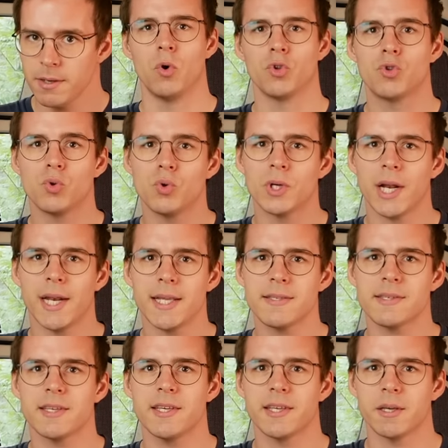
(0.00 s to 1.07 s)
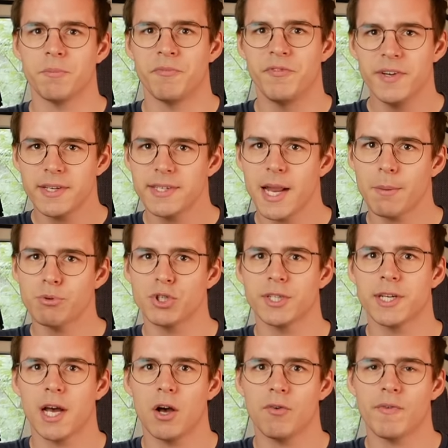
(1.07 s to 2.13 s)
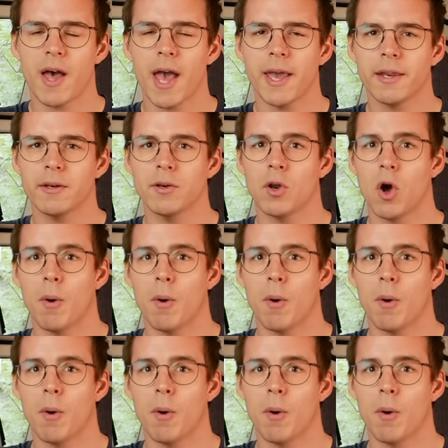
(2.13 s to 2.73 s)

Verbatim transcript: Und zu guter Letzt gehe ich im vierten Abschnitt darauf ein,